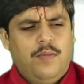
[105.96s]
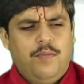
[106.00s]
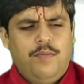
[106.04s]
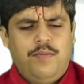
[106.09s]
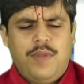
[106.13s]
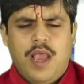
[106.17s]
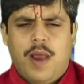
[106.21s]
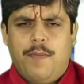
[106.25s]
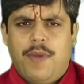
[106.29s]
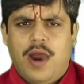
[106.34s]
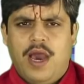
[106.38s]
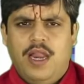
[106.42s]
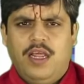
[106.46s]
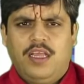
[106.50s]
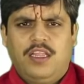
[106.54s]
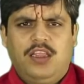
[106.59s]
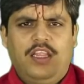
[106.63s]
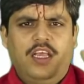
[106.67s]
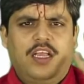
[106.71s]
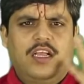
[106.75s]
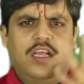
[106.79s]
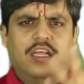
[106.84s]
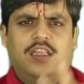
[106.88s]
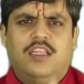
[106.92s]
व्यापारिक
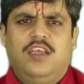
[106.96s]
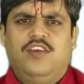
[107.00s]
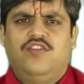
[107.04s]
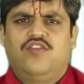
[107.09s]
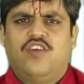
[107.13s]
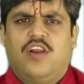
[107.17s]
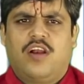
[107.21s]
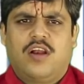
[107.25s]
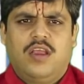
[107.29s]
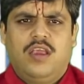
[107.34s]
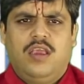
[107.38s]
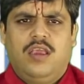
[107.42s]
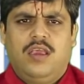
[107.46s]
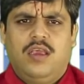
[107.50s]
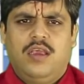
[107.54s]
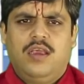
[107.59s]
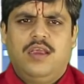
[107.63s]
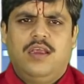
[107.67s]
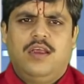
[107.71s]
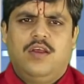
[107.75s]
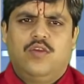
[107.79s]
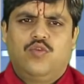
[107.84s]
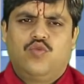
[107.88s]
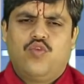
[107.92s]
दिक्कतें चल रही हैं
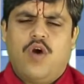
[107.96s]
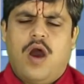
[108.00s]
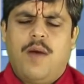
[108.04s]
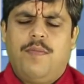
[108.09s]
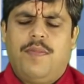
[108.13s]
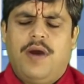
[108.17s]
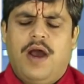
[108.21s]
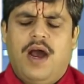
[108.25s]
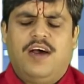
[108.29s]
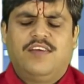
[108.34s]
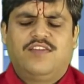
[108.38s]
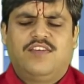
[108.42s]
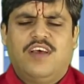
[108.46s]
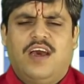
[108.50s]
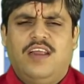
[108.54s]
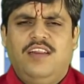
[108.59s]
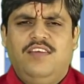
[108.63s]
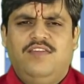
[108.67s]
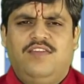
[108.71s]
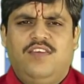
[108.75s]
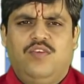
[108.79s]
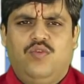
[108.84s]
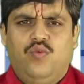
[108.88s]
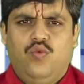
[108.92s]
तो आप
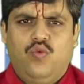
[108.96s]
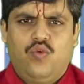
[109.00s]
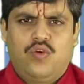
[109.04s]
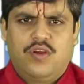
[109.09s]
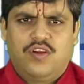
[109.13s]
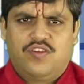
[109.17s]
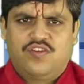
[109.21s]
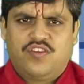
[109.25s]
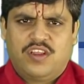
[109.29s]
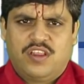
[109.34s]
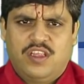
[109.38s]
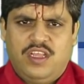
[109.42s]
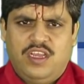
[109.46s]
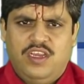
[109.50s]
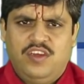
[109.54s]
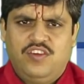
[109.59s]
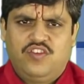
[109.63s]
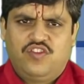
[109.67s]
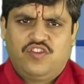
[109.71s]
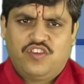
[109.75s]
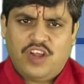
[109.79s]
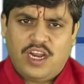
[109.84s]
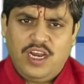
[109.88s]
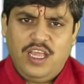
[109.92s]
आसानी से दूर कर सकते हैं
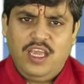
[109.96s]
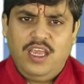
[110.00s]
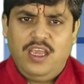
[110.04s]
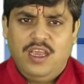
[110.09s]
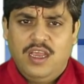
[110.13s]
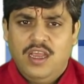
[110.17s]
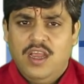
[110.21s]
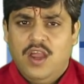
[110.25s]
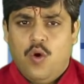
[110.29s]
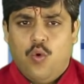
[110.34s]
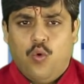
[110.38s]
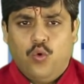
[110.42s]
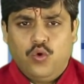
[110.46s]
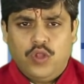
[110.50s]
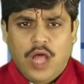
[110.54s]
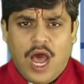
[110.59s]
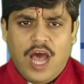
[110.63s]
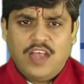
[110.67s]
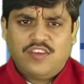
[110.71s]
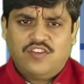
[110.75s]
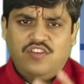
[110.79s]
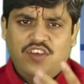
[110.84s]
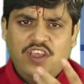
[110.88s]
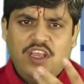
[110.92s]
शनि
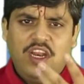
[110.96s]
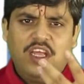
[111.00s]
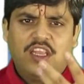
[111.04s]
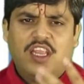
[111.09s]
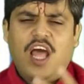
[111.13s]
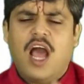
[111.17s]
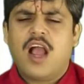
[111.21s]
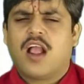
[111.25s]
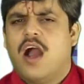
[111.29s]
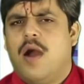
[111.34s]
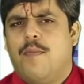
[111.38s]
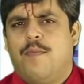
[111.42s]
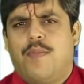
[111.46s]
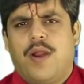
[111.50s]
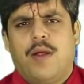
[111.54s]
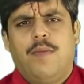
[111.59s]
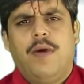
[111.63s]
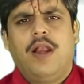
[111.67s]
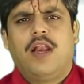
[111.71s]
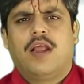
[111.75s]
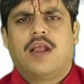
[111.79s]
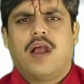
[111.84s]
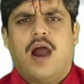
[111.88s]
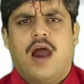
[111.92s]
उदासीनता का
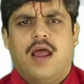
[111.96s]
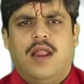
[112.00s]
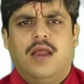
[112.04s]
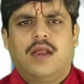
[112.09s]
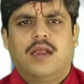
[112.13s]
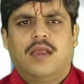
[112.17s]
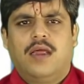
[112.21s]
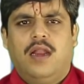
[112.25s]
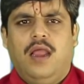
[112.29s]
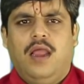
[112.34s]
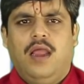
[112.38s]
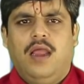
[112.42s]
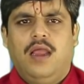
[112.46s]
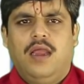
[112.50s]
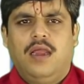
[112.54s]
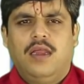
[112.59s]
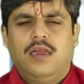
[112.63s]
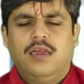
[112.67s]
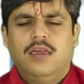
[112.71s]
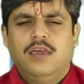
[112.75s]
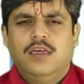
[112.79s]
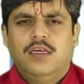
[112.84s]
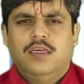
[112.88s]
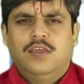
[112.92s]
प्रबल कारक ग्रह है
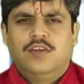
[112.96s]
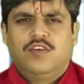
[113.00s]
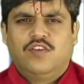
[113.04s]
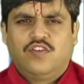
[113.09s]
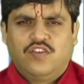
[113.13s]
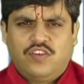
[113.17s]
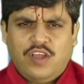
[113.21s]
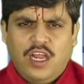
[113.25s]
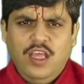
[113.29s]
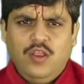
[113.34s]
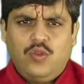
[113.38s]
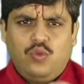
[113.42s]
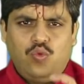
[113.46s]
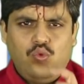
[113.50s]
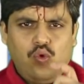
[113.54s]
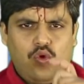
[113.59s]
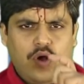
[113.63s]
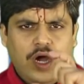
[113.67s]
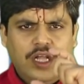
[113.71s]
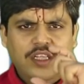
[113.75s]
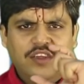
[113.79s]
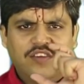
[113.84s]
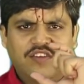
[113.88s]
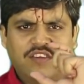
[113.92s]
शनि
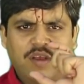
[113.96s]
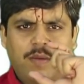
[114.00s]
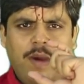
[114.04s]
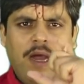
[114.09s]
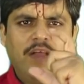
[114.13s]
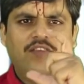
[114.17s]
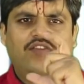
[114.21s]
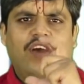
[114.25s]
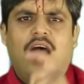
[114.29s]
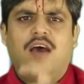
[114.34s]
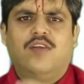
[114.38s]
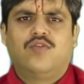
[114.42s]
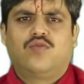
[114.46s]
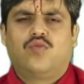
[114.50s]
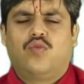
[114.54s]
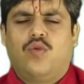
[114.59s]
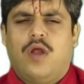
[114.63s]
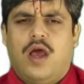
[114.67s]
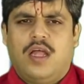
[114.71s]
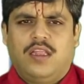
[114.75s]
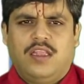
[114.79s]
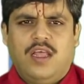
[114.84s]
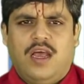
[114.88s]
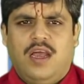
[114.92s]
दुखद समाचार
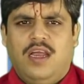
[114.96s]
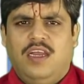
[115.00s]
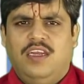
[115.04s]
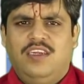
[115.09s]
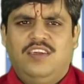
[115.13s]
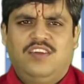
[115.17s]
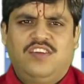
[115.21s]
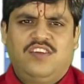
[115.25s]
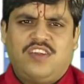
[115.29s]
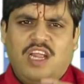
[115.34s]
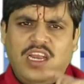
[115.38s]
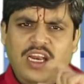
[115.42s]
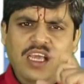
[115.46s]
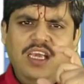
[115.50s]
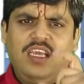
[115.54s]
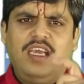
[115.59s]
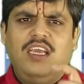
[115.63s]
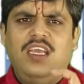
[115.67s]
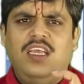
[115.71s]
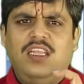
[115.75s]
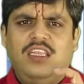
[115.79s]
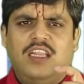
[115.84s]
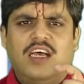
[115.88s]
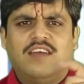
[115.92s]
सुनाता है शनि
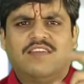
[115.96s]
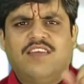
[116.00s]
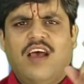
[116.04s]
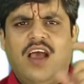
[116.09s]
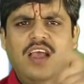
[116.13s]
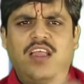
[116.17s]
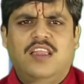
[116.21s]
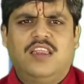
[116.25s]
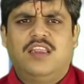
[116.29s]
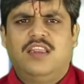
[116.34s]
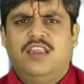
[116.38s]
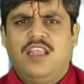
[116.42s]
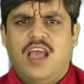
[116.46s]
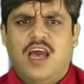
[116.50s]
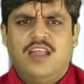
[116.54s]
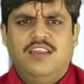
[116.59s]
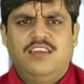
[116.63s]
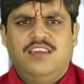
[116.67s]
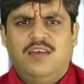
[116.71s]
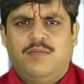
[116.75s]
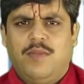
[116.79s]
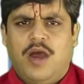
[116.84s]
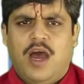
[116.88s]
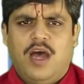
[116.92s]
की दशा
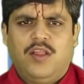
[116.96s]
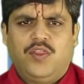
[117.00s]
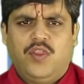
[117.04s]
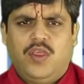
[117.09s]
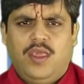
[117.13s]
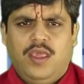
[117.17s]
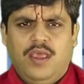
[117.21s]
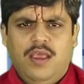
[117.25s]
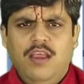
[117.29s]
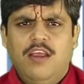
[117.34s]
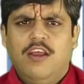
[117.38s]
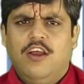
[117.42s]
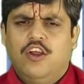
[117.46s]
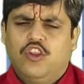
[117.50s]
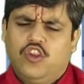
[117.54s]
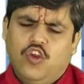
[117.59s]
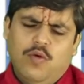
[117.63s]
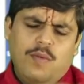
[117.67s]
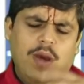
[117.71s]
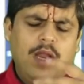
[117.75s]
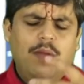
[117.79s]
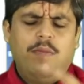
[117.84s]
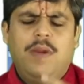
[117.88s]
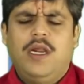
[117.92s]
इत्यादि जब आती है
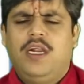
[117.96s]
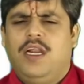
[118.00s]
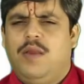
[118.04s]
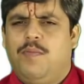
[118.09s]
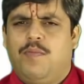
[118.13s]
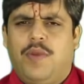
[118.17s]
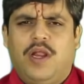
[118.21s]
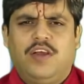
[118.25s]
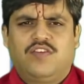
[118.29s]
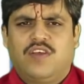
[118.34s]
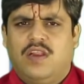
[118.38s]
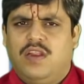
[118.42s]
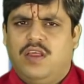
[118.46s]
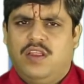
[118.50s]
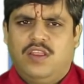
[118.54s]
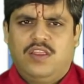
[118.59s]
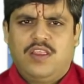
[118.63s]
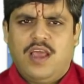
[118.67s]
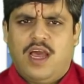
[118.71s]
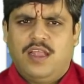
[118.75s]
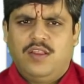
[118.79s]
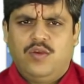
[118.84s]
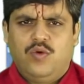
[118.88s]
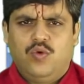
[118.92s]
तो मन में डिप्रेशन
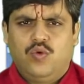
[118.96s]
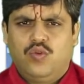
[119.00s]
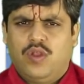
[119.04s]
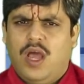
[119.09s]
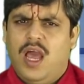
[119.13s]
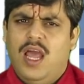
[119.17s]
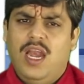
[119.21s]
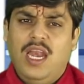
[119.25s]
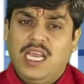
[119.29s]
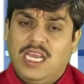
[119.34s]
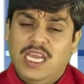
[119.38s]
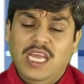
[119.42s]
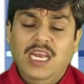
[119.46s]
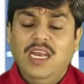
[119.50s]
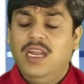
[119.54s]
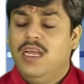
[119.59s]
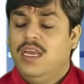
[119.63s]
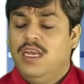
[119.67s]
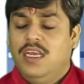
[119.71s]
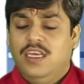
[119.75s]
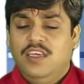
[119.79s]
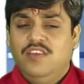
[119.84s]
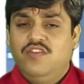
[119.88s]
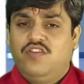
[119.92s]
इत्यादि होता है लेकिन
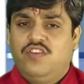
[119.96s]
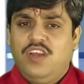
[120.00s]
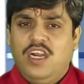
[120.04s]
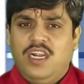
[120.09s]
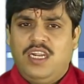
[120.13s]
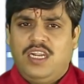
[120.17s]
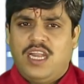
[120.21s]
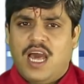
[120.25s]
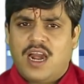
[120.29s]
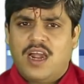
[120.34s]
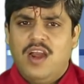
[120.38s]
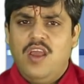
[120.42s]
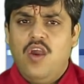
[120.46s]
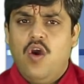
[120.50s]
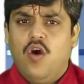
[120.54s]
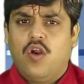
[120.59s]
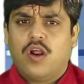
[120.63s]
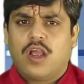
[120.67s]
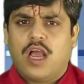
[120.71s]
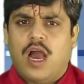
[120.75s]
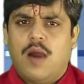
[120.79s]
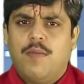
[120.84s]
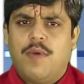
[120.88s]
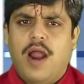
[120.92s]
इनसे डरने
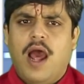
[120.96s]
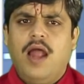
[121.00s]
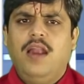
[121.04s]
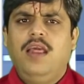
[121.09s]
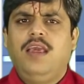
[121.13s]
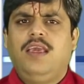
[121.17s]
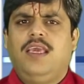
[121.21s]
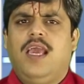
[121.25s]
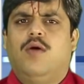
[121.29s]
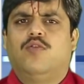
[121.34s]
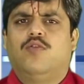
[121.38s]
और घबराने की